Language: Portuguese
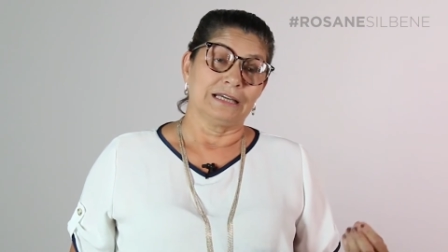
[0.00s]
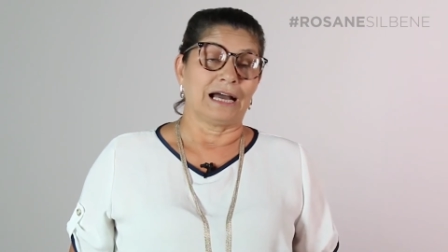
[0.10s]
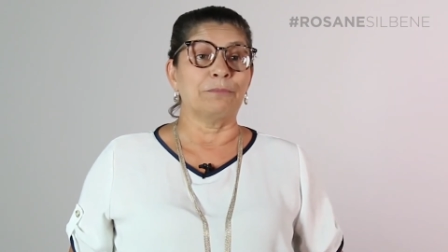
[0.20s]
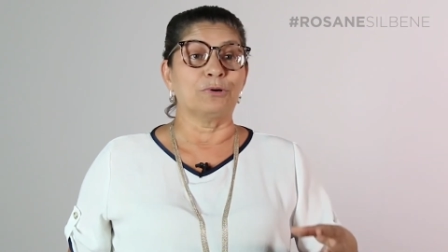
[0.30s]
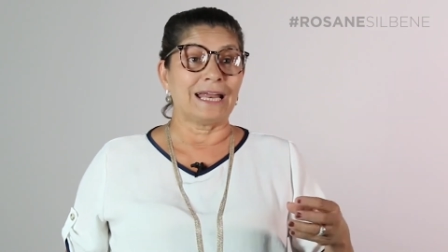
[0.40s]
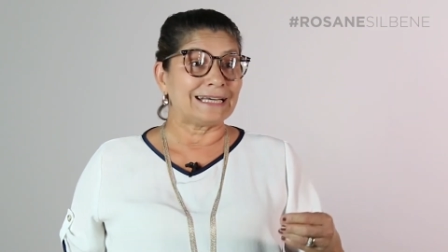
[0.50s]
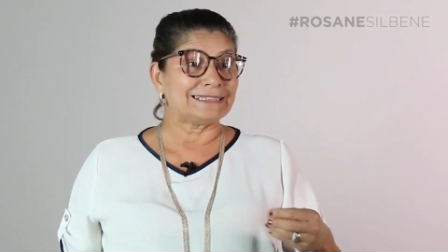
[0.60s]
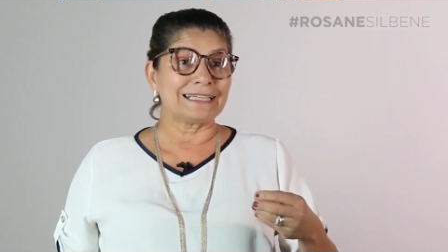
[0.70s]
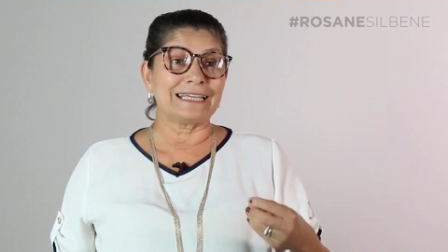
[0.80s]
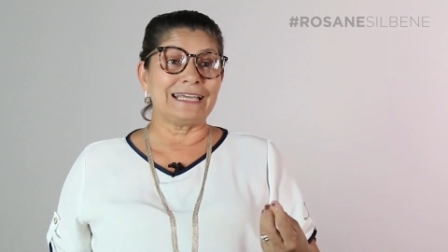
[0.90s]
A mulher
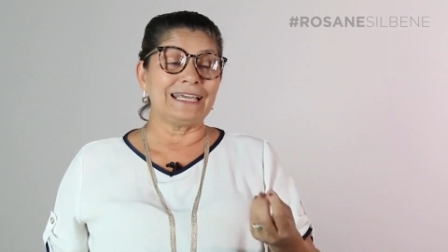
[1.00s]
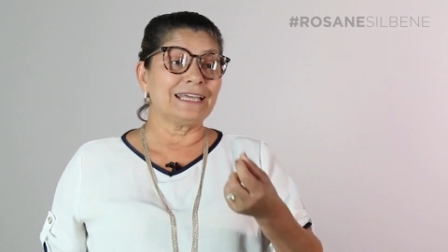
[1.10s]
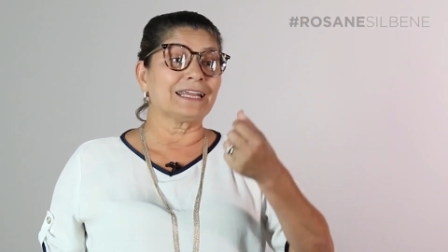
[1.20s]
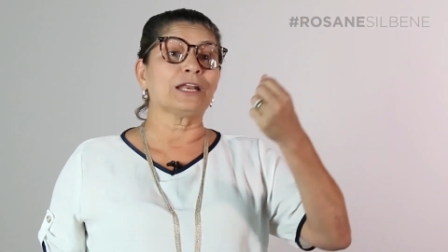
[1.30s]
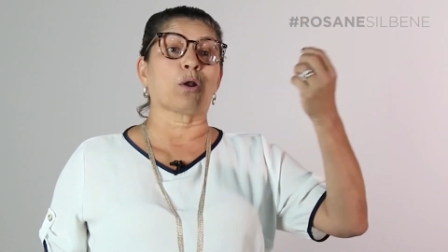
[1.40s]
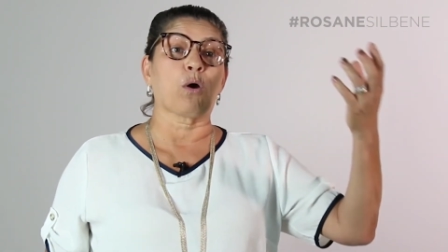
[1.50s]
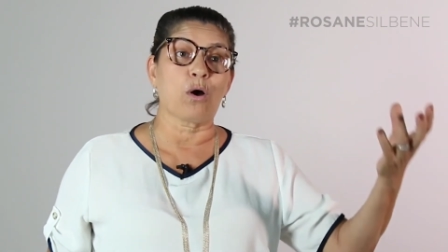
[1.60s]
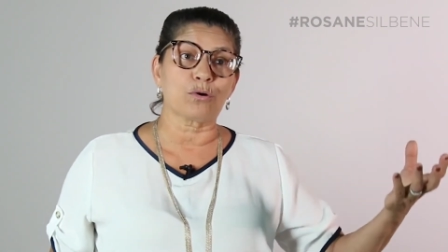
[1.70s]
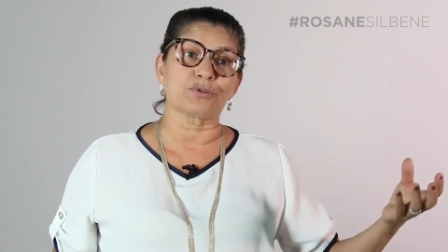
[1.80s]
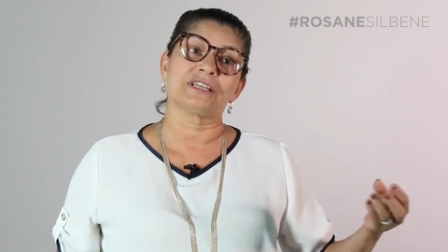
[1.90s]
tem que ir em
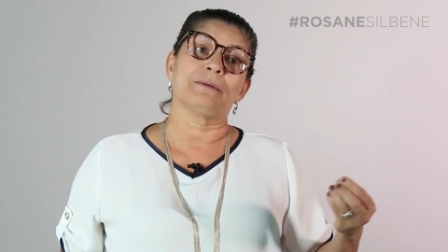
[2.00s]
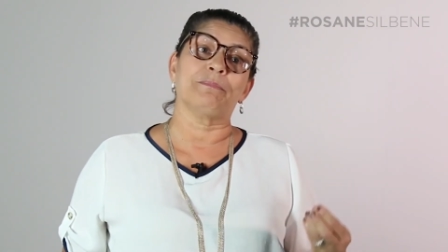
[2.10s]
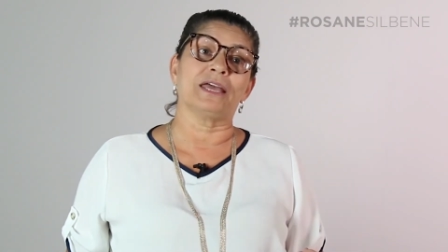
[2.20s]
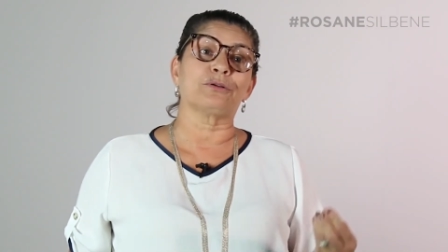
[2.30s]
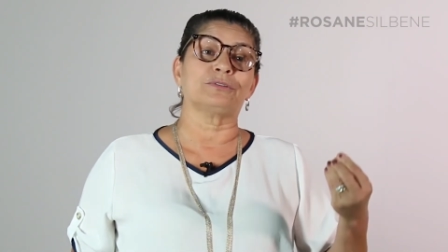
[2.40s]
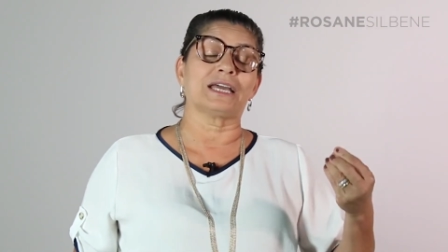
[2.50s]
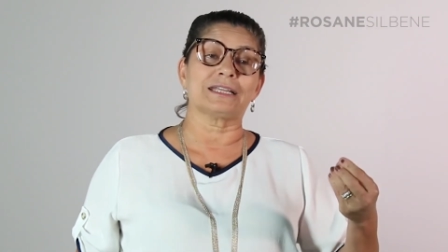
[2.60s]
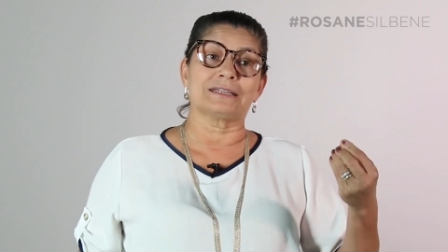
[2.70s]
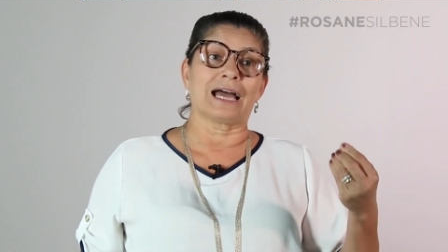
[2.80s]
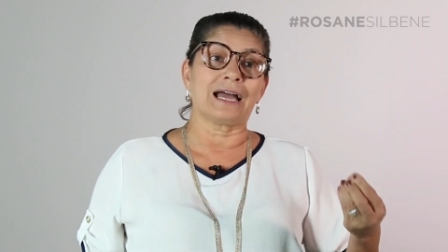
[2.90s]
loco, saber onde é
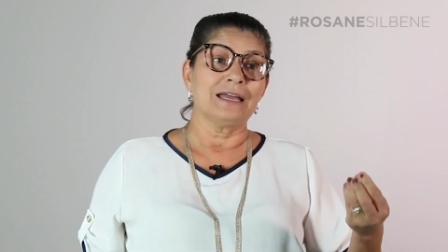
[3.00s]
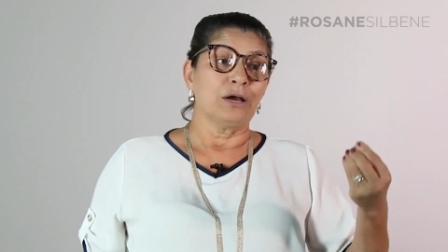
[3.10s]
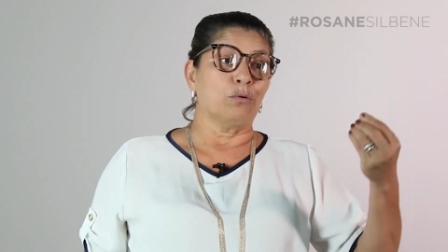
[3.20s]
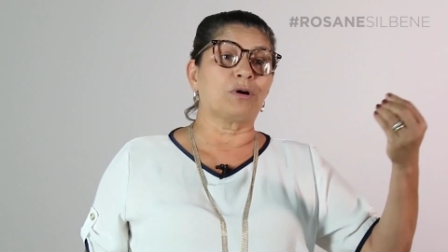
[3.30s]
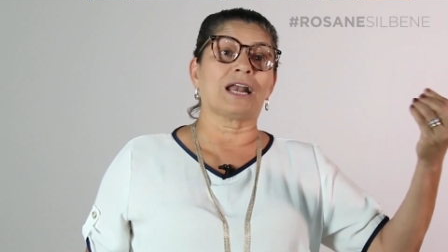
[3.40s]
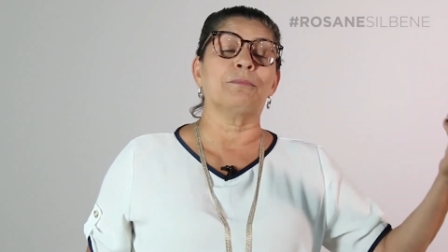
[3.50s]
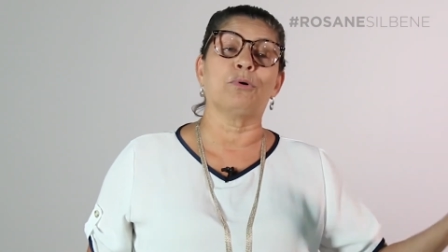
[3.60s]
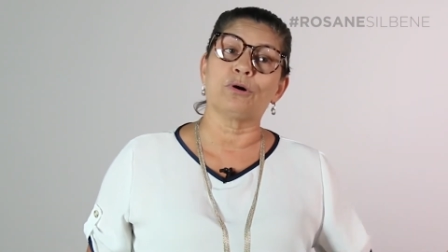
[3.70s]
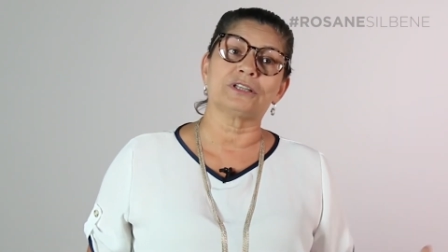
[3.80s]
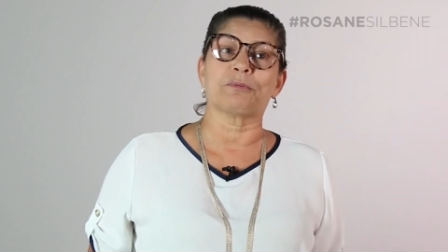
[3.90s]
que está o
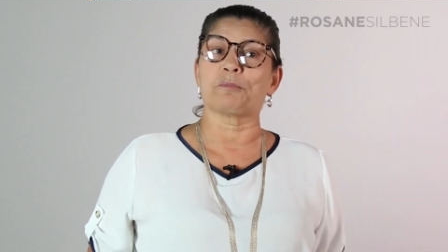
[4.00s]
clamor da